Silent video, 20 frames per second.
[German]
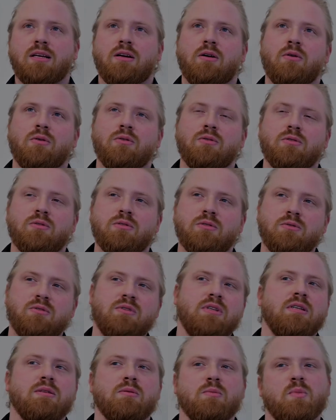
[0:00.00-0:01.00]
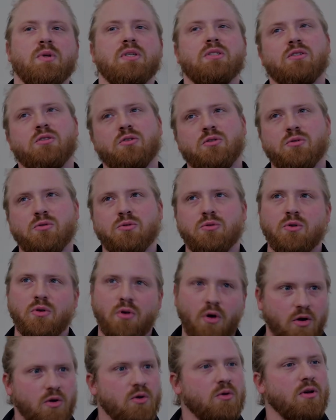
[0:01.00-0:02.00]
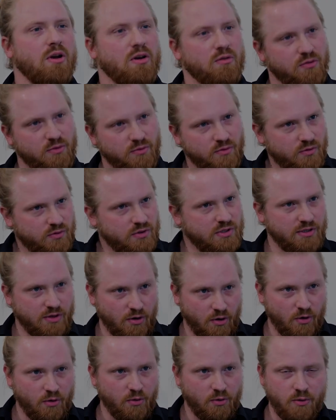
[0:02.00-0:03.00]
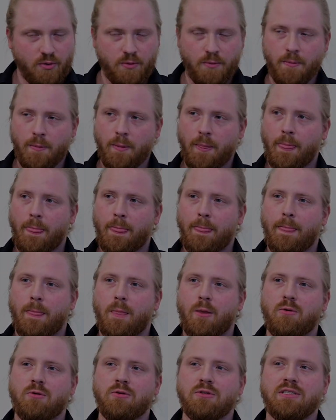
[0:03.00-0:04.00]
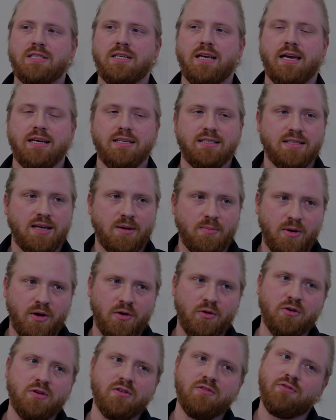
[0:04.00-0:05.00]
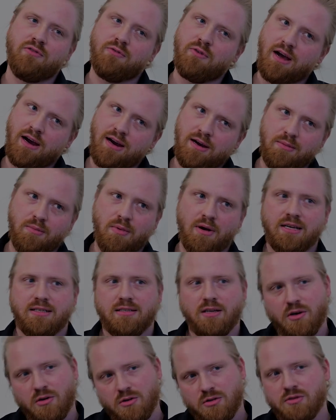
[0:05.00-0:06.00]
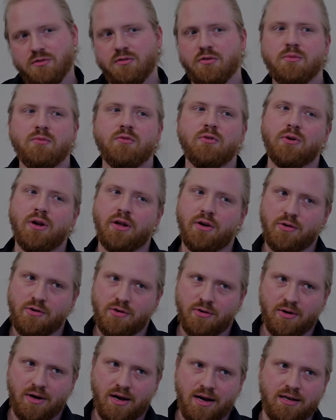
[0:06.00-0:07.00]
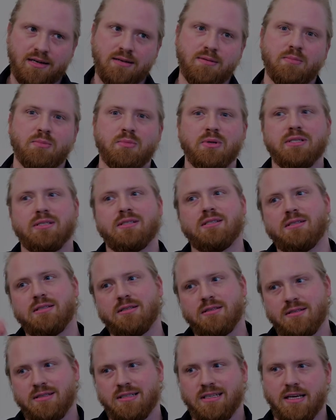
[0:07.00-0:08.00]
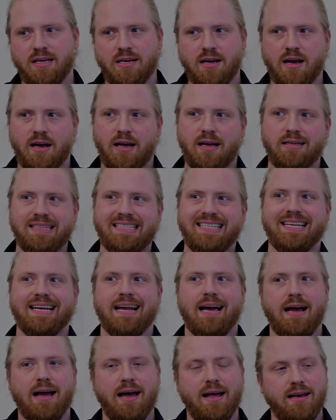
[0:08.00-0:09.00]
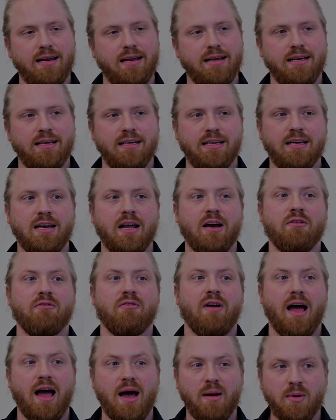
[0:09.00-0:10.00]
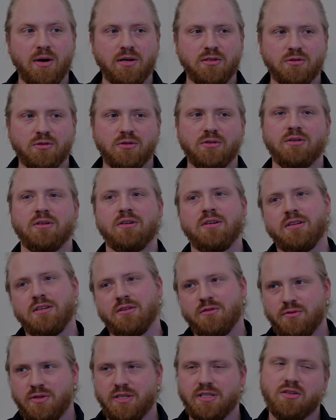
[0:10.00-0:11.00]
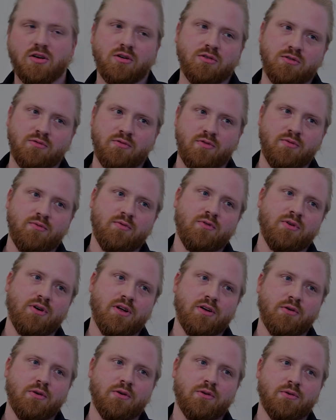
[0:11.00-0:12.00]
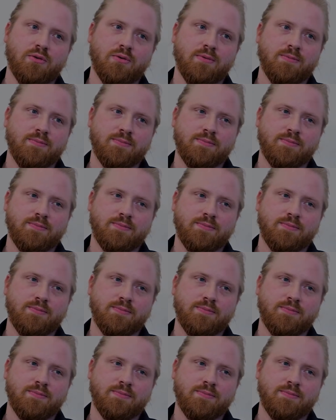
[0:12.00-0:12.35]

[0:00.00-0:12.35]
und sind bis zu 950 Euro. Und die Echthaar-Perücken fangen bei 1500 Euro an, bis je nach, je nach Haarlänge, je nach Verarbeitung 4500 Euro.